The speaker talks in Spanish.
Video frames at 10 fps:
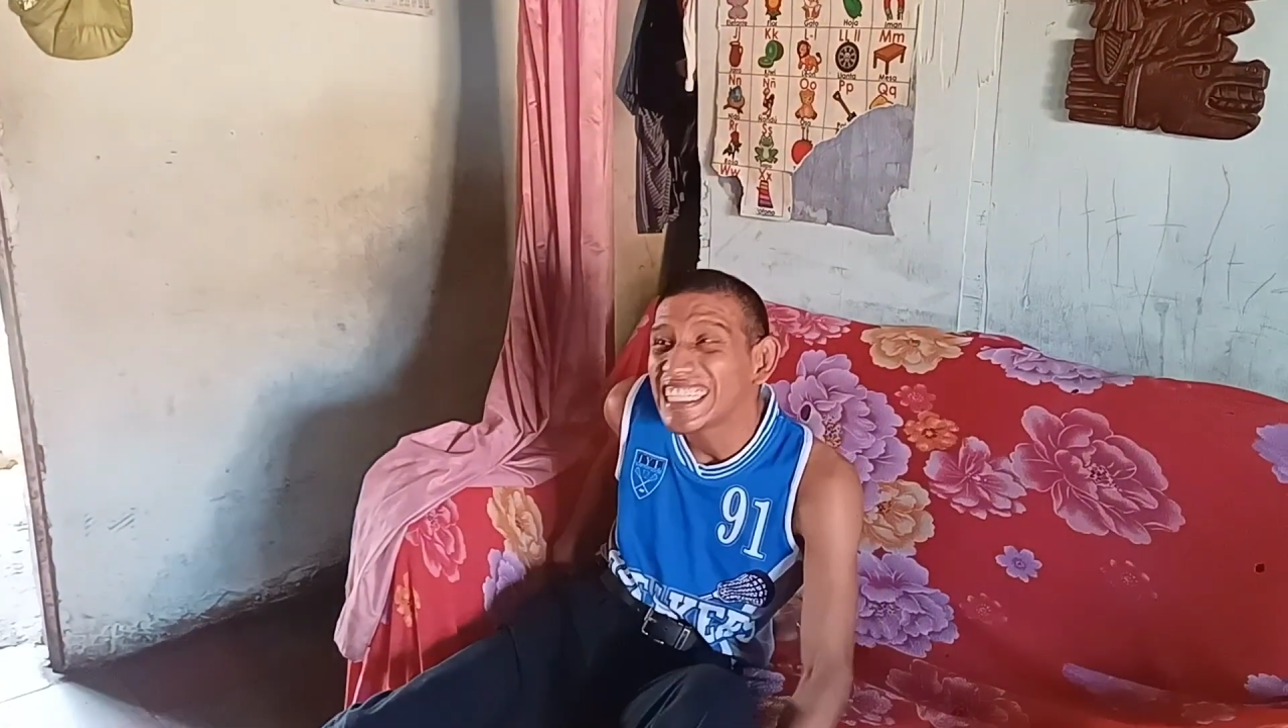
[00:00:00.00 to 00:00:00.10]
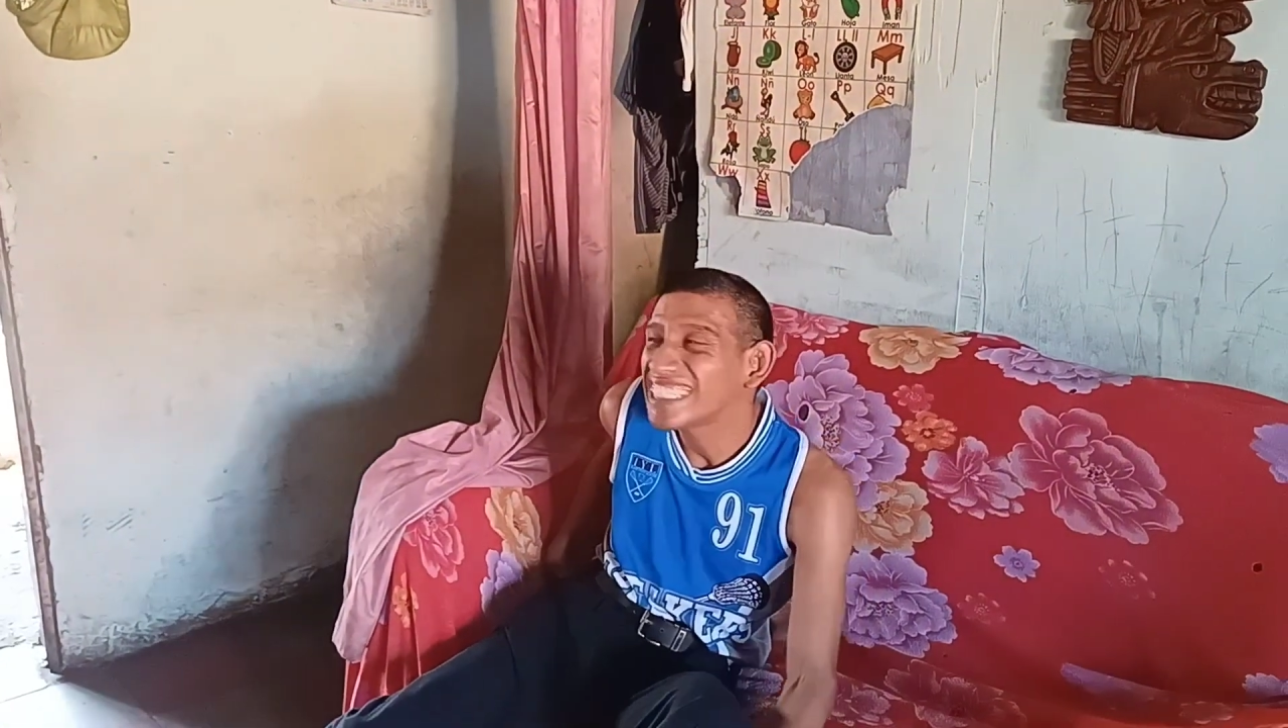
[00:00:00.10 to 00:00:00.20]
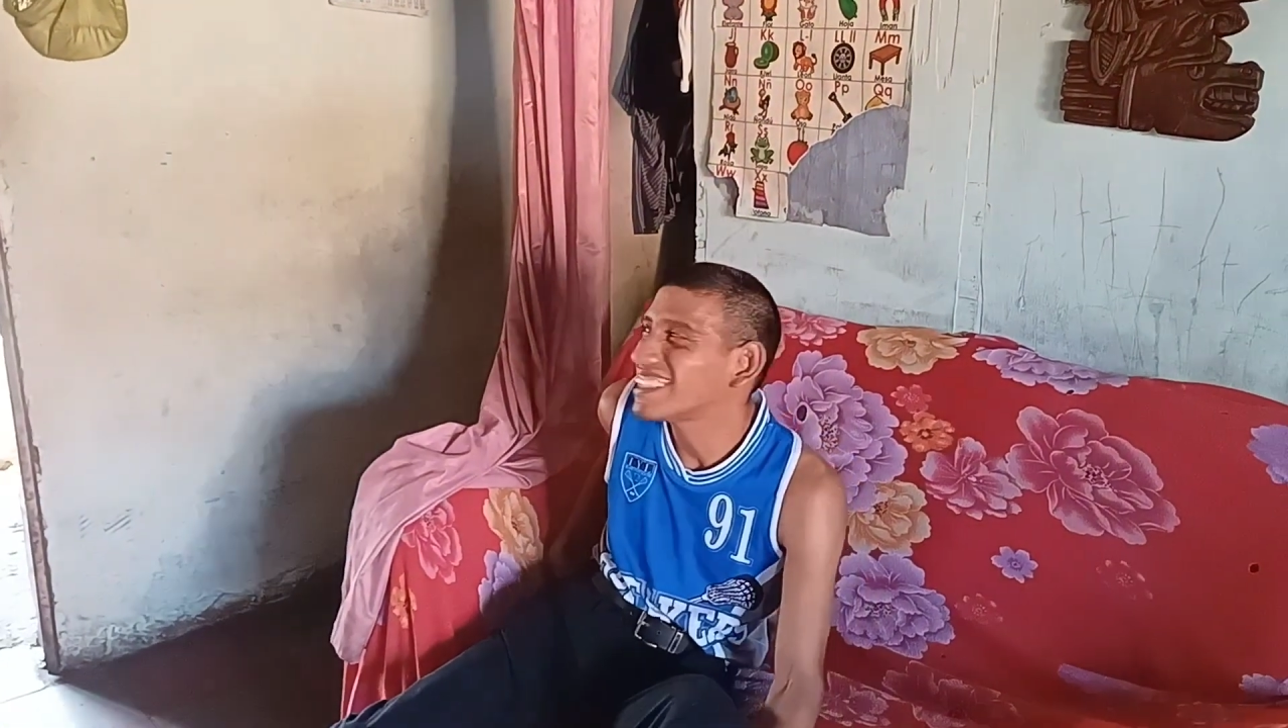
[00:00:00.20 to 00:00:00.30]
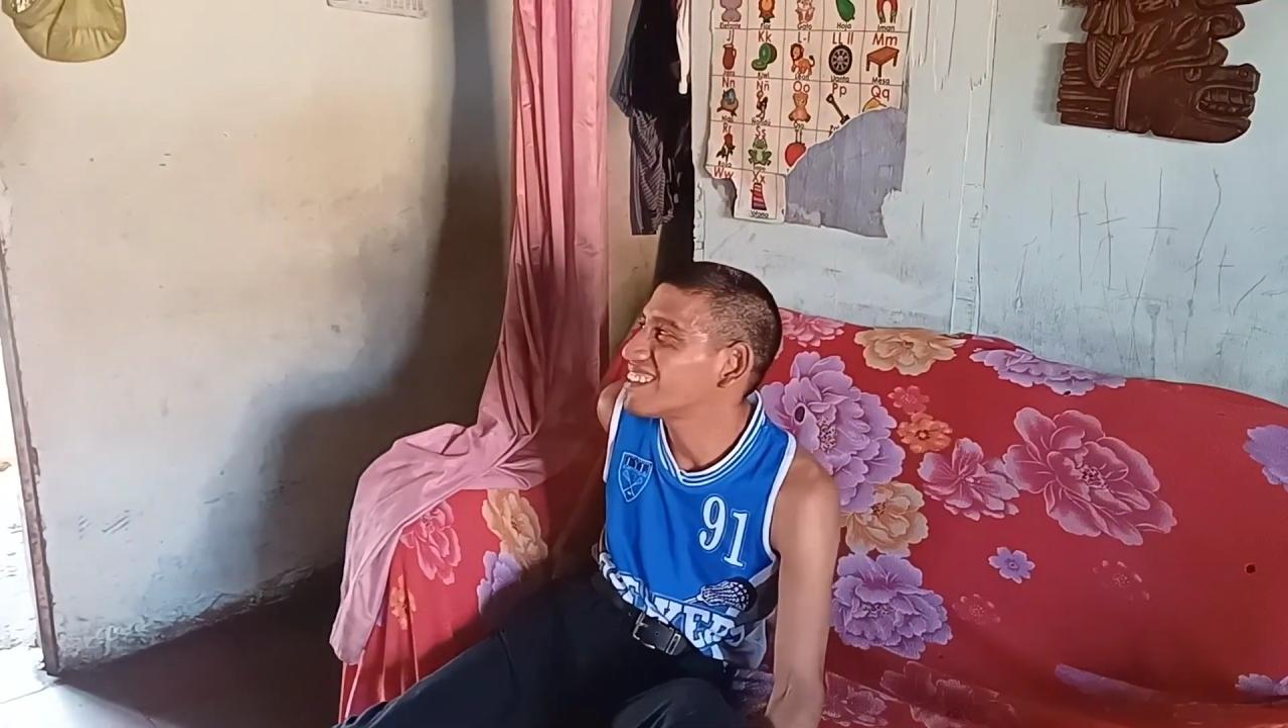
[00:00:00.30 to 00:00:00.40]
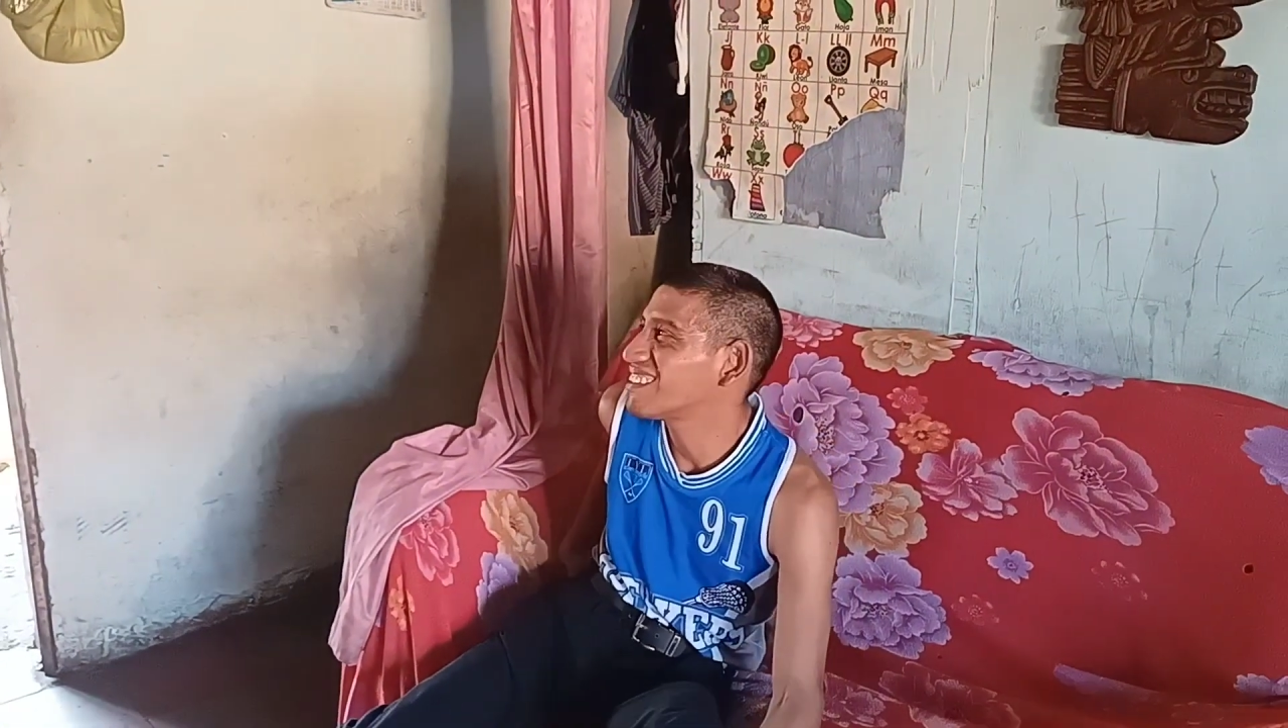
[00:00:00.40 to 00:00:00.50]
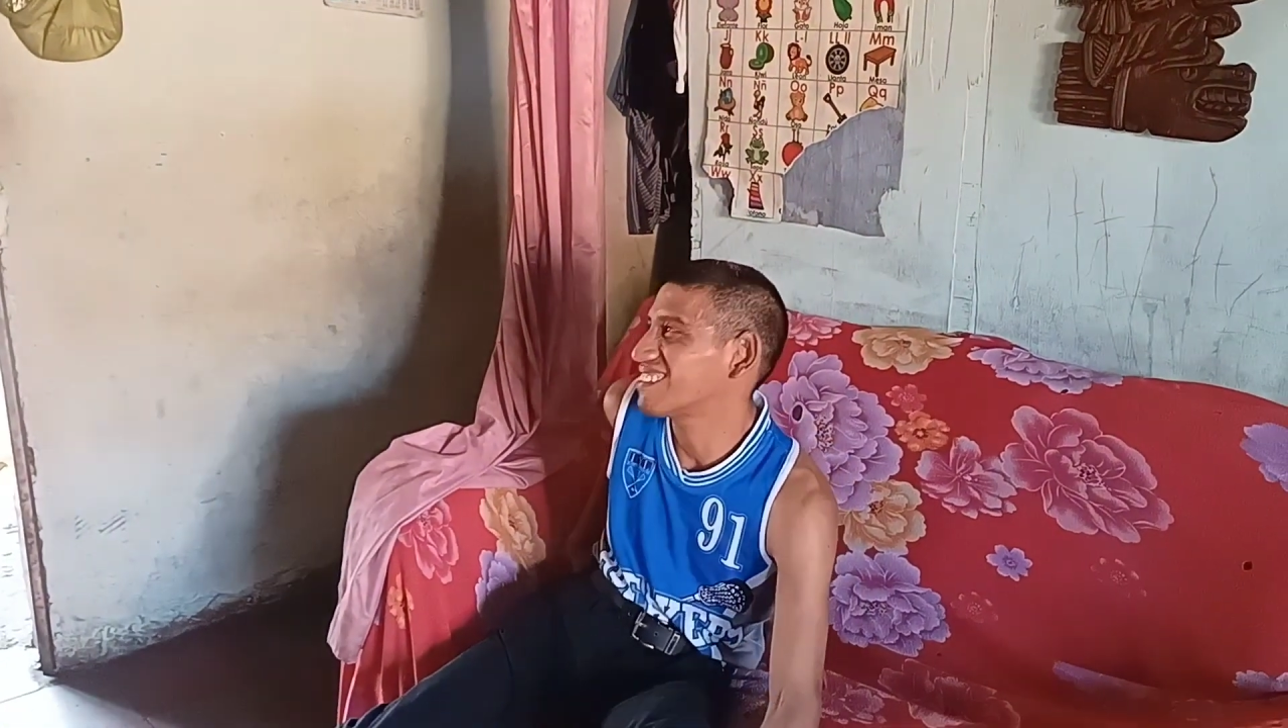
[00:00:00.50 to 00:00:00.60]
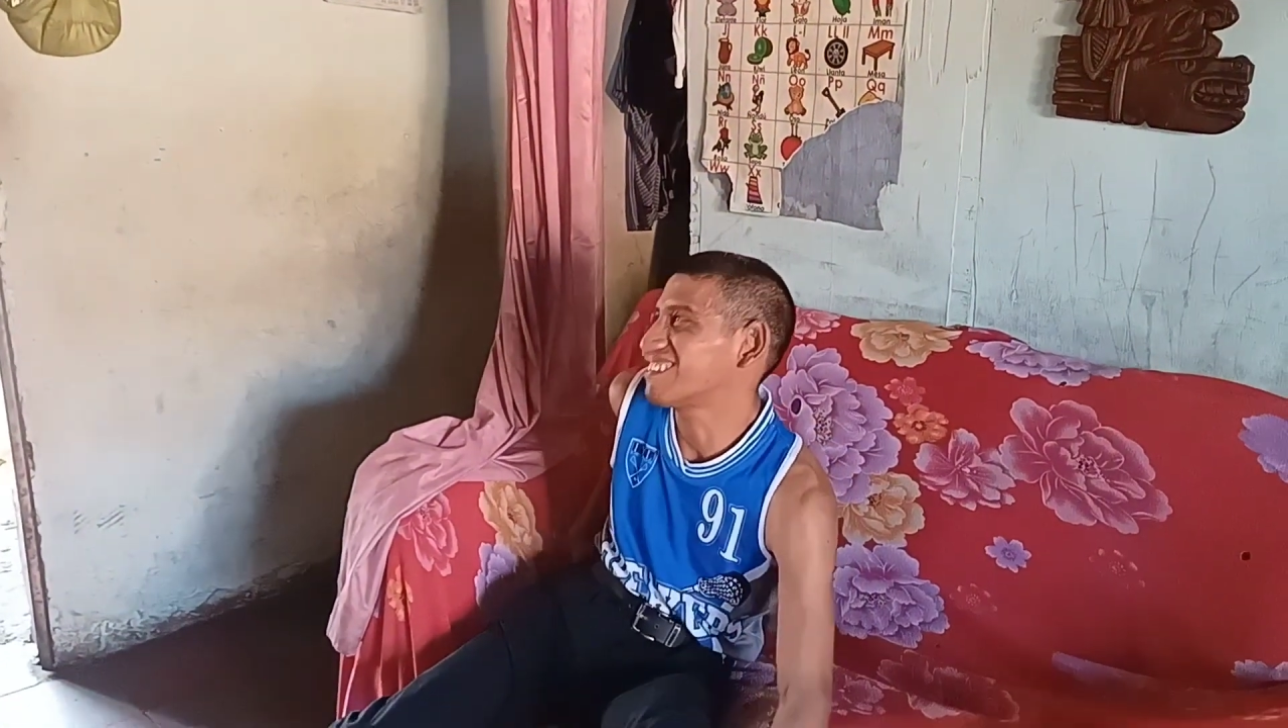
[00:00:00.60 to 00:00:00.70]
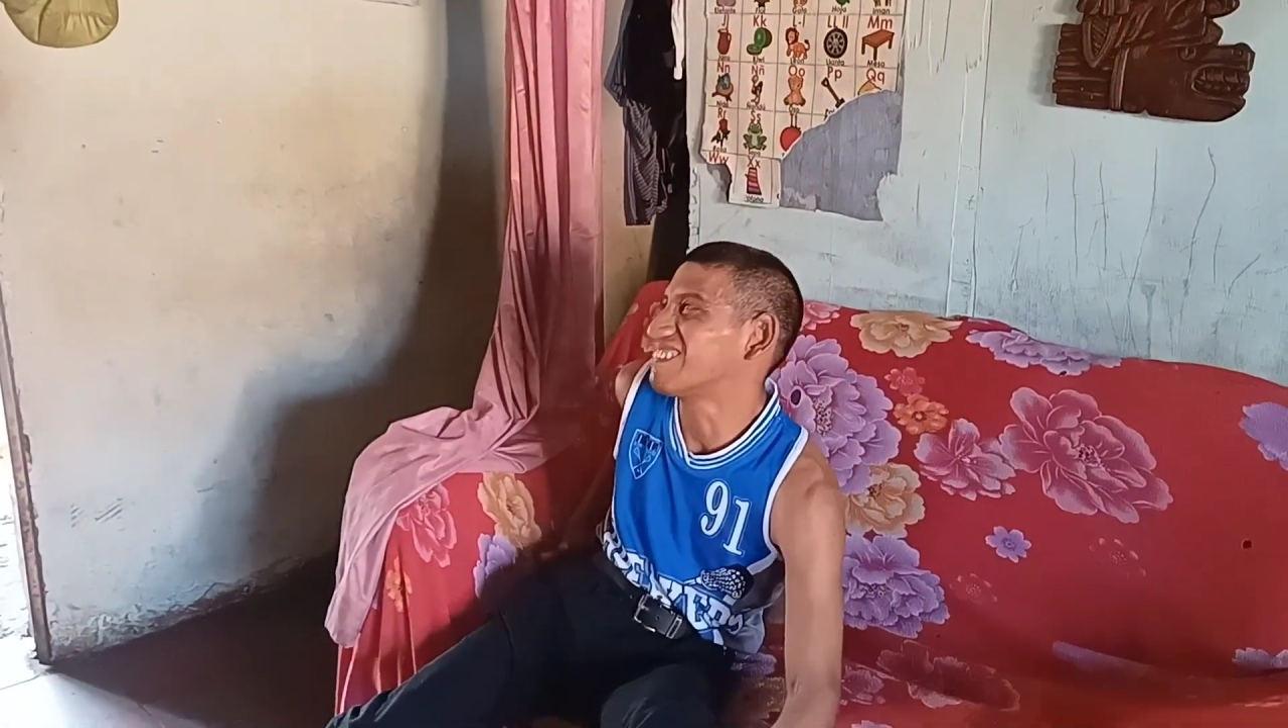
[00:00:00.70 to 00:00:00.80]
y no